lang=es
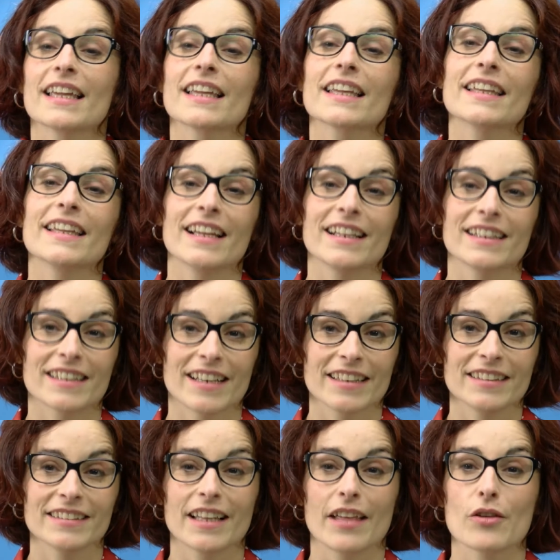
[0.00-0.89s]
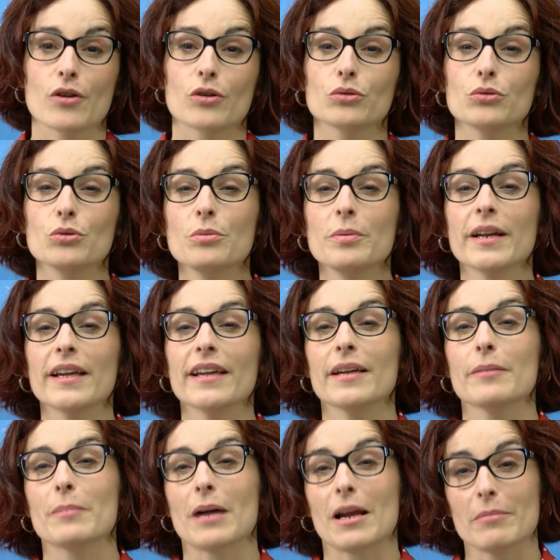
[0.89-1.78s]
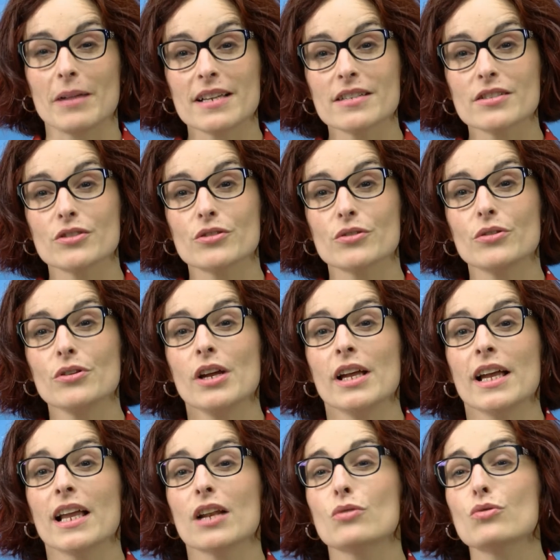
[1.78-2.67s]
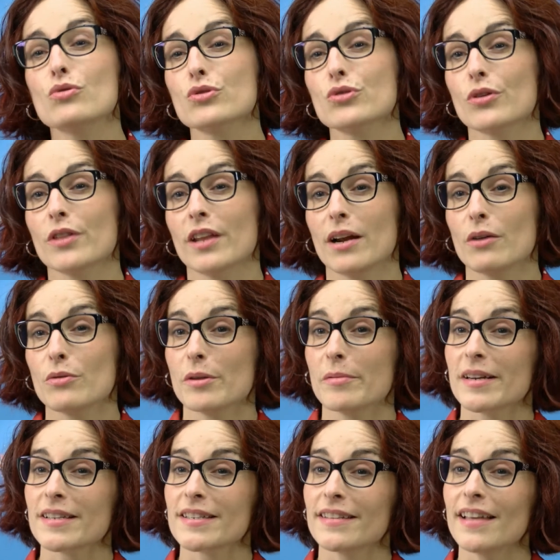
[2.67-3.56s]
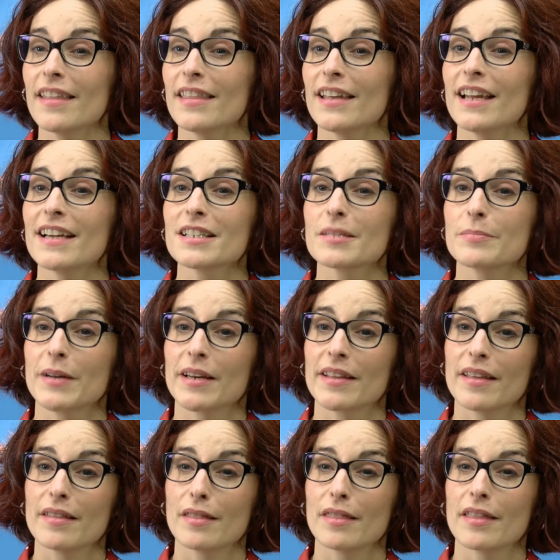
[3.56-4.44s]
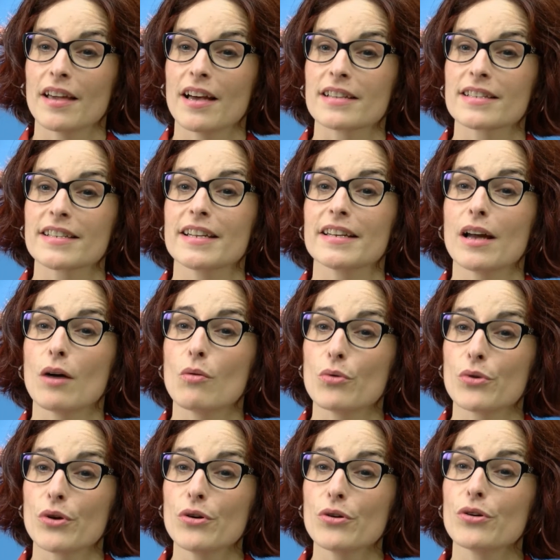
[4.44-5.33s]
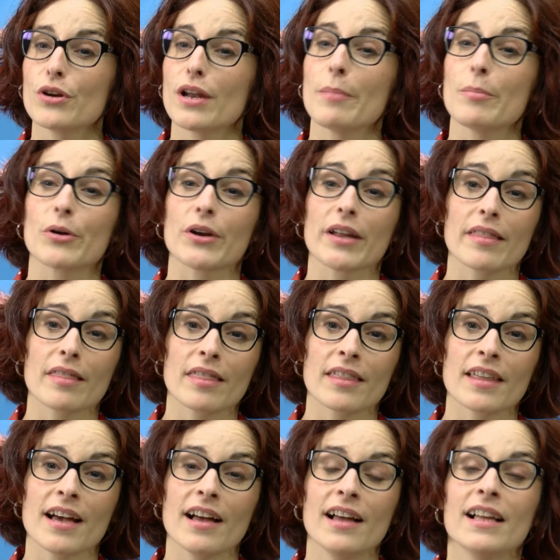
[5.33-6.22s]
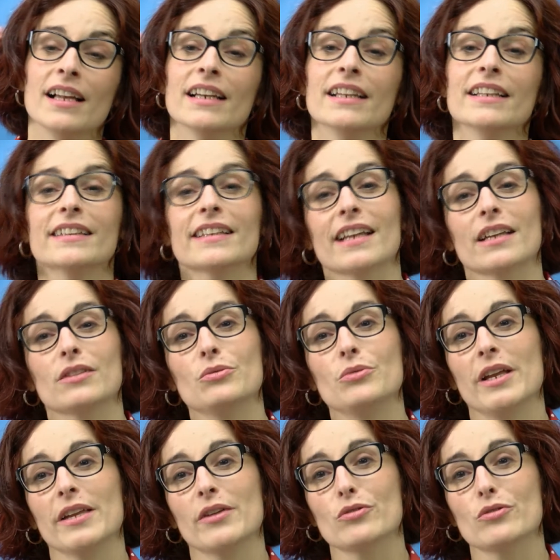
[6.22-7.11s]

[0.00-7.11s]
Y el 30 de octubre, en Barbastro, el curso de la Universidad de la Experiencia se inauguró con la ponencia Literatura y